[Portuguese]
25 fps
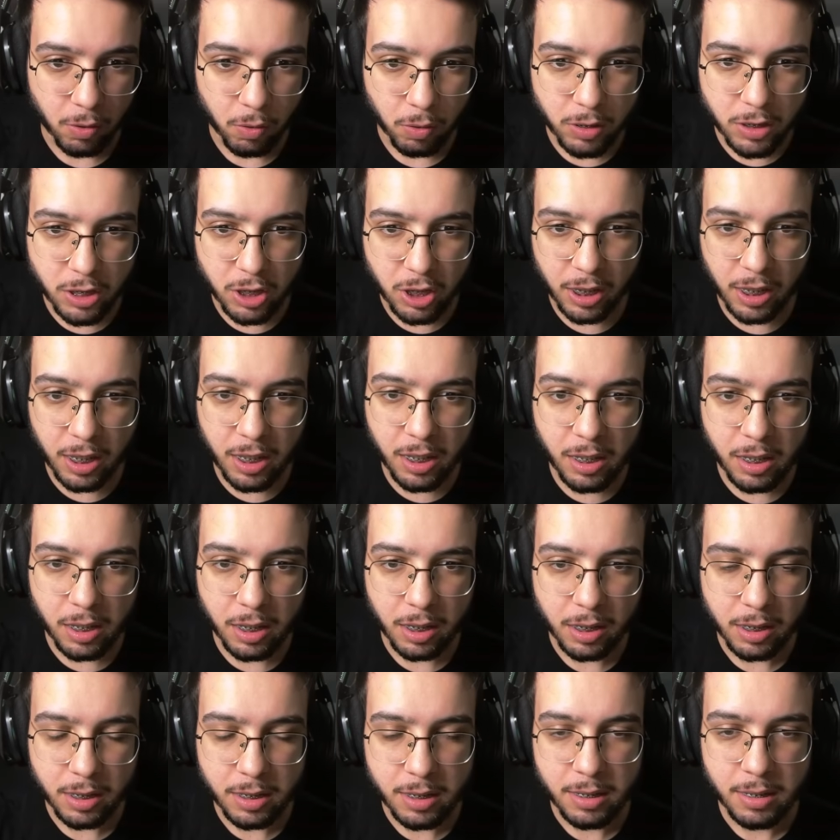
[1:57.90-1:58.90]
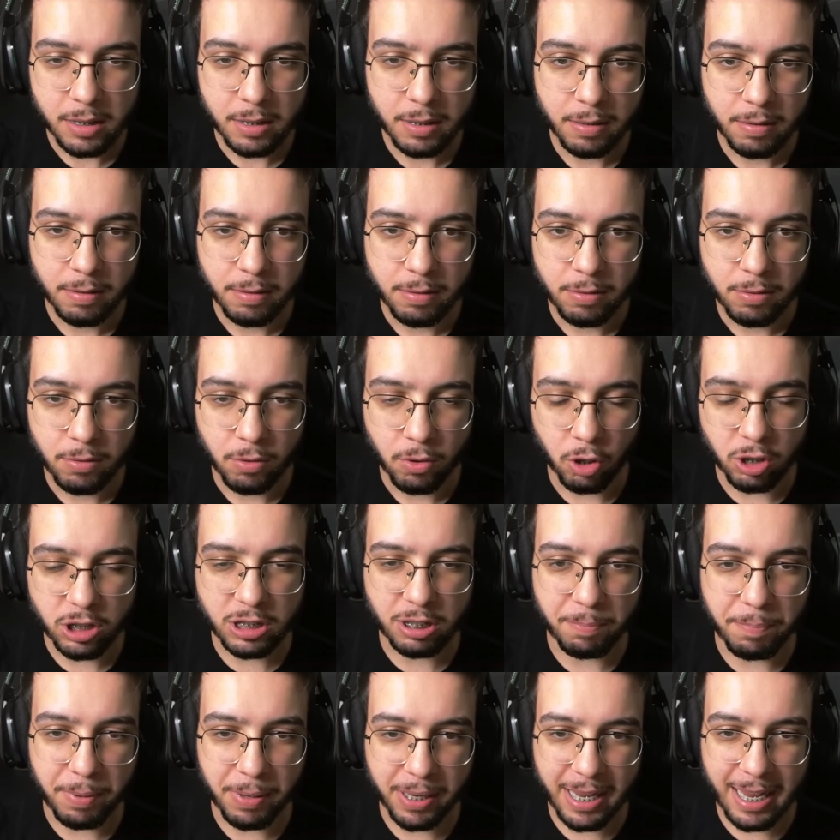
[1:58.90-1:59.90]
Olha isso aqui. Nossa,
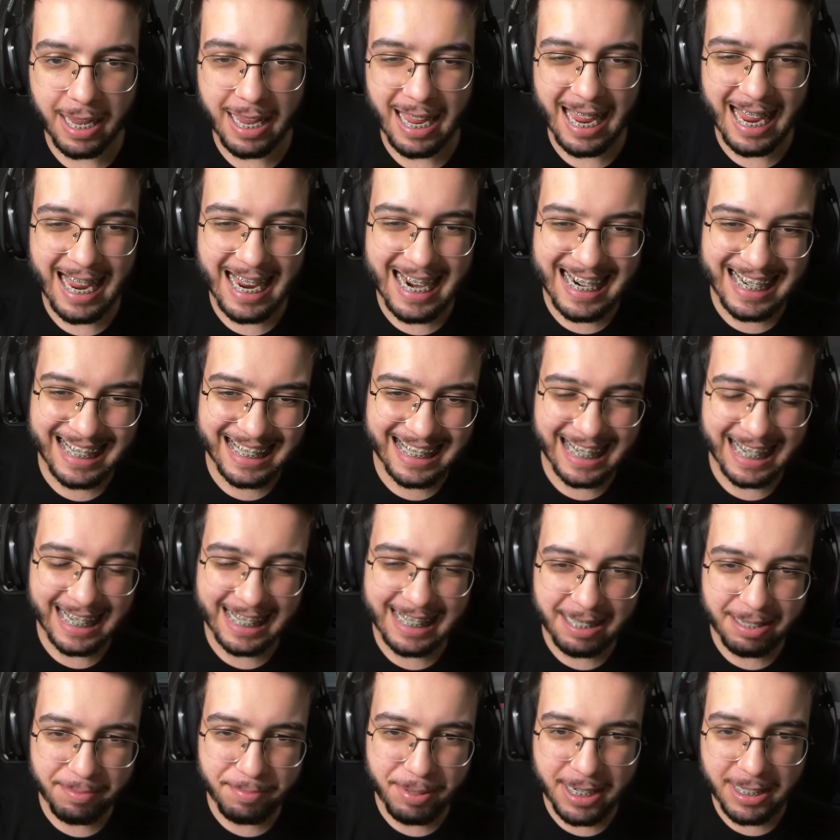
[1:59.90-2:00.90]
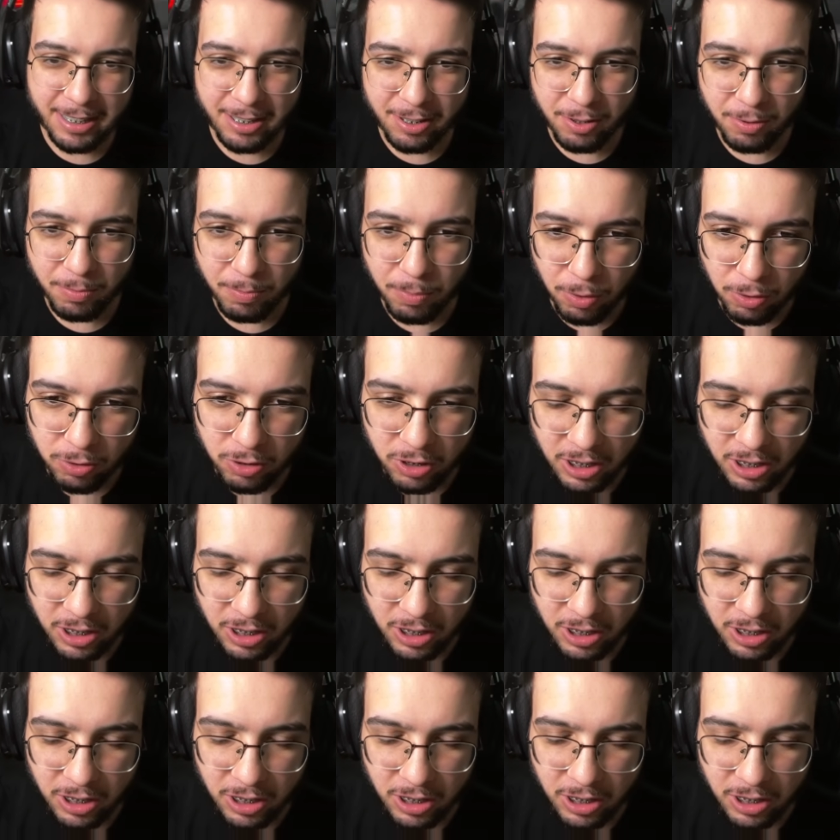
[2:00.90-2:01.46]
peguei exatamente no ponto.